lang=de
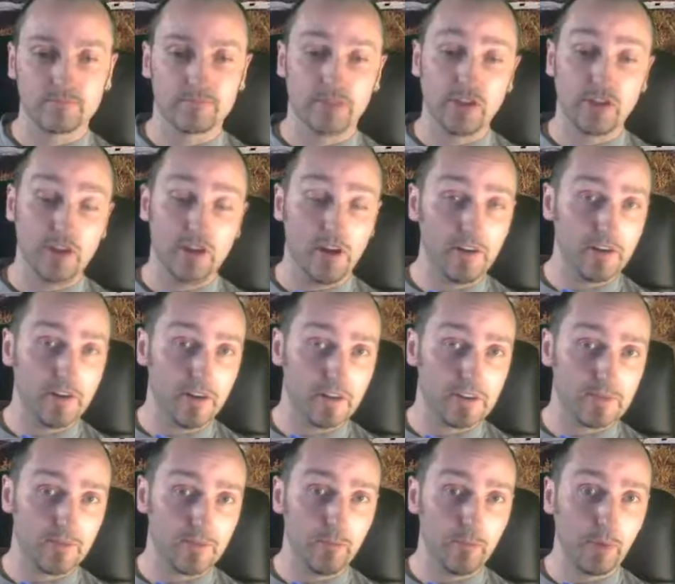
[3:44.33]
Ich lade
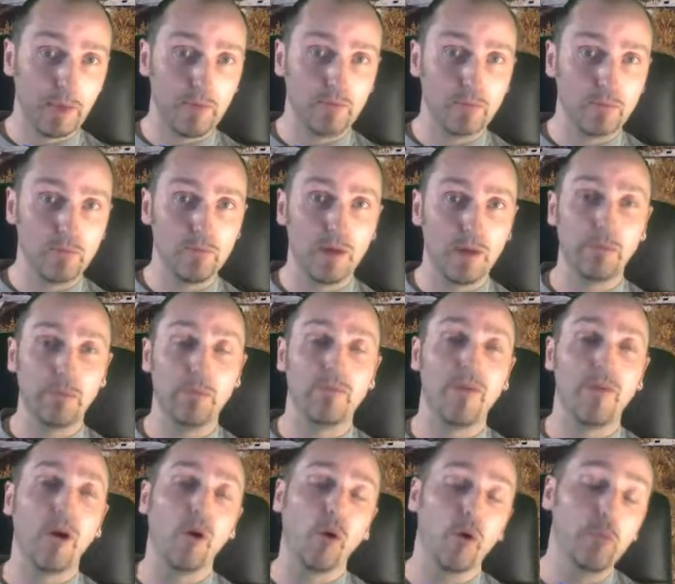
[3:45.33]
jetzt zwar Premium, aber
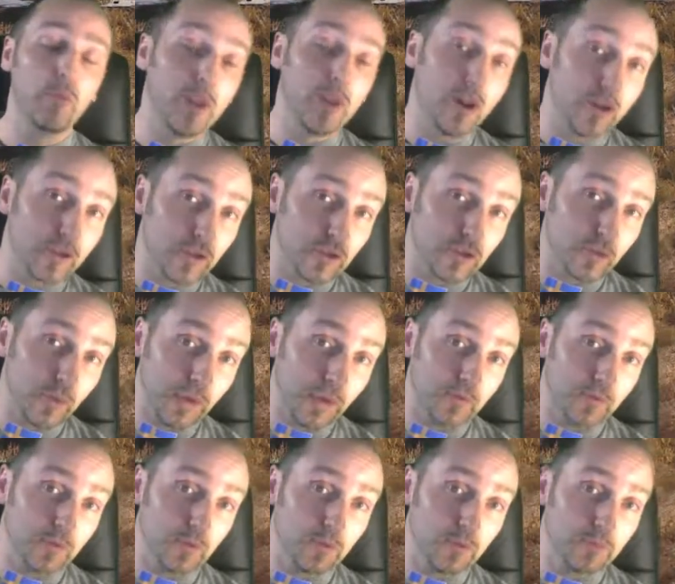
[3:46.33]
warum lade ich
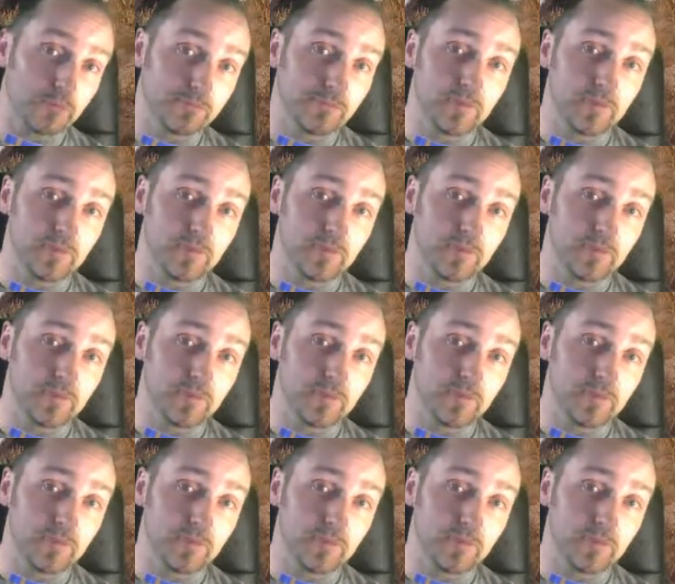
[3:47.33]
Premium?